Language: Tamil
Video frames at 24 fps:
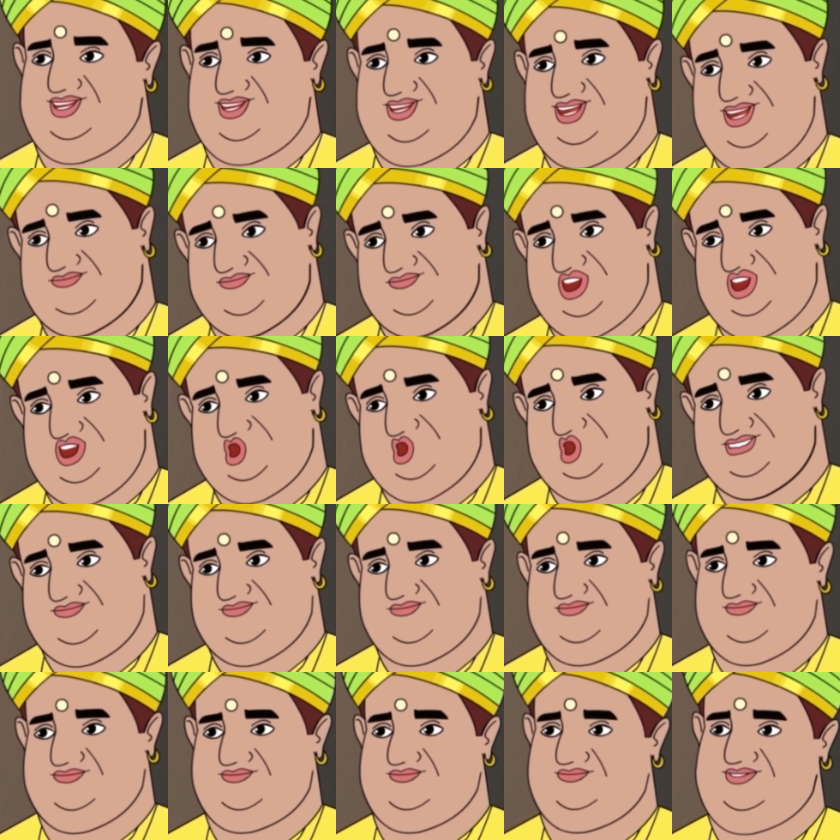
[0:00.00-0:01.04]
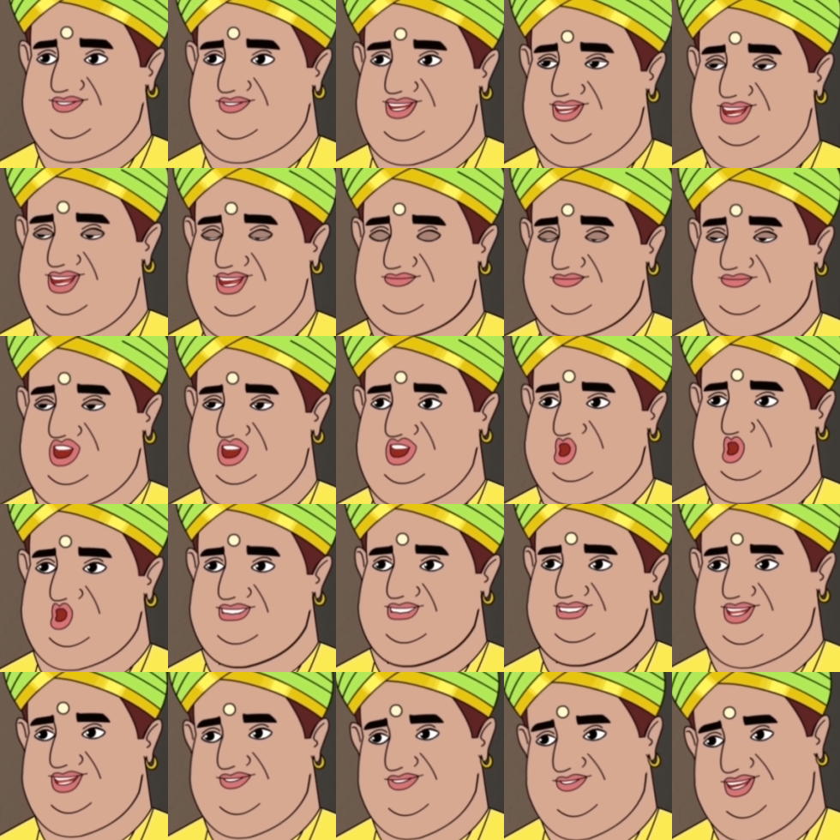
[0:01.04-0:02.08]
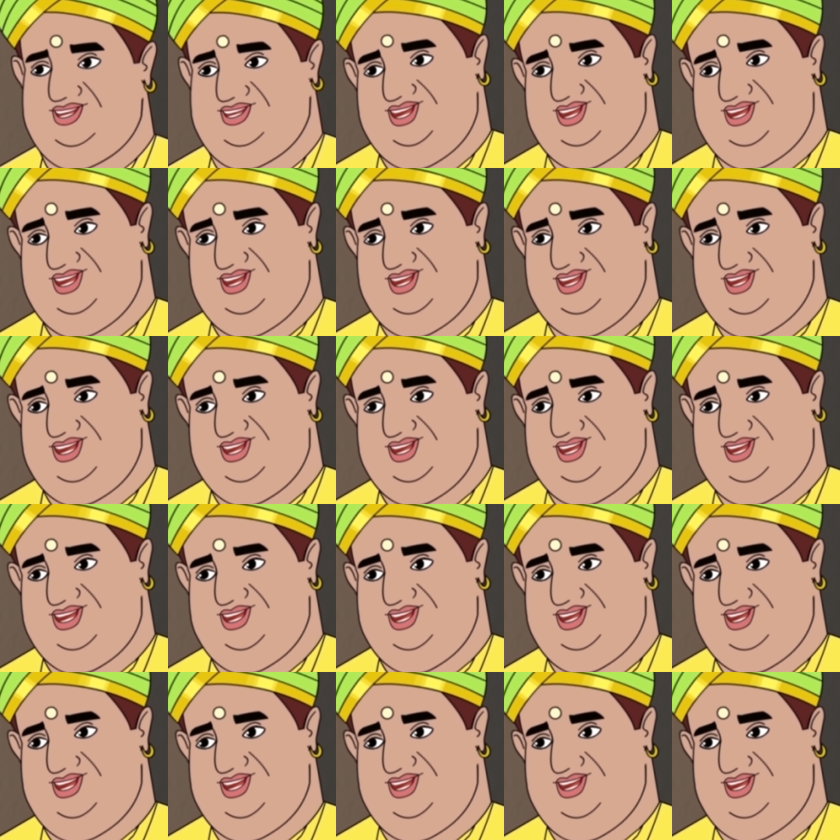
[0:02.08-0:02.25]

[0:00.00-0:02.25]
ஐயோ அப்படின்னா அவங்க பார்வை